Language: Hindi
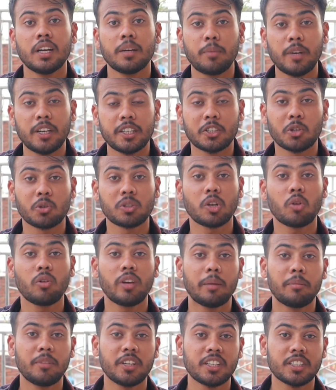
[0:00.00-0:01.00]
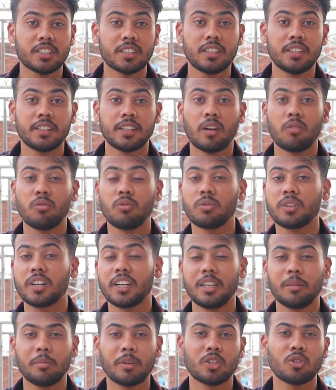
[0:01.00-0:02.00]
प्ले स्टोर से कोई एप्लीकेशन डाउनलोड
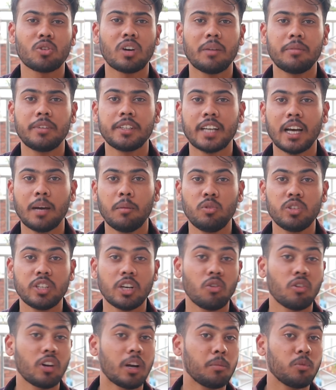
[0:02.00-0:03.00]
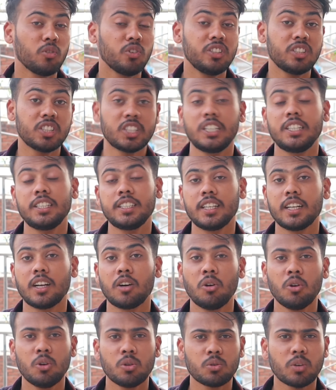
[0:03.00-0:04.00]
करनी पड़े तो काफ़ी टाइम हो जाएगा और आपको इंस्टेंट देना
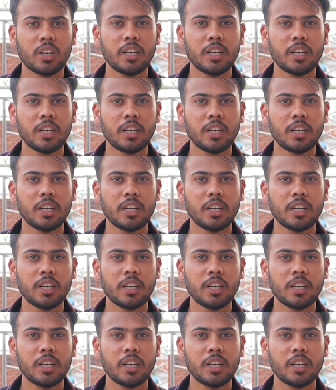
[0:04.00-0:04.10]
हो सो so,